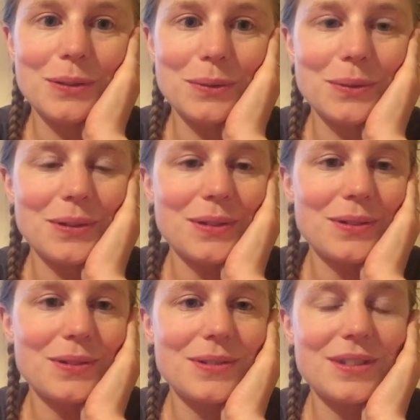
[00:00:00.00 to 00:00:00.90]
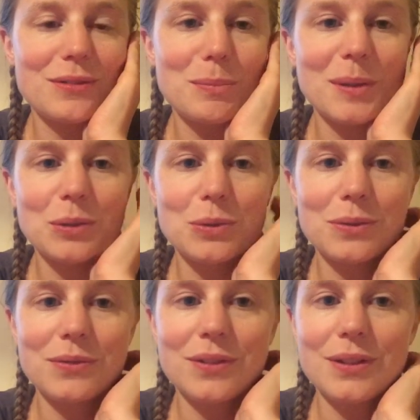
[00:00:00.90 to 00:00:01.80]
Donc j'avais pas trop
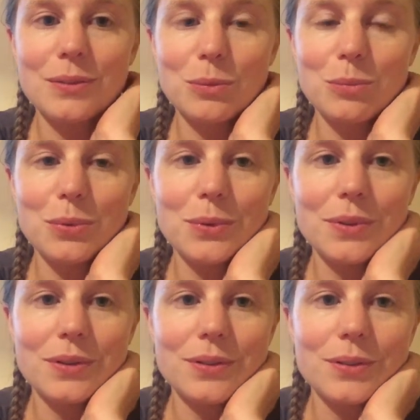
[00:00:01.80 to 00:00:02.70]
envie non plus de,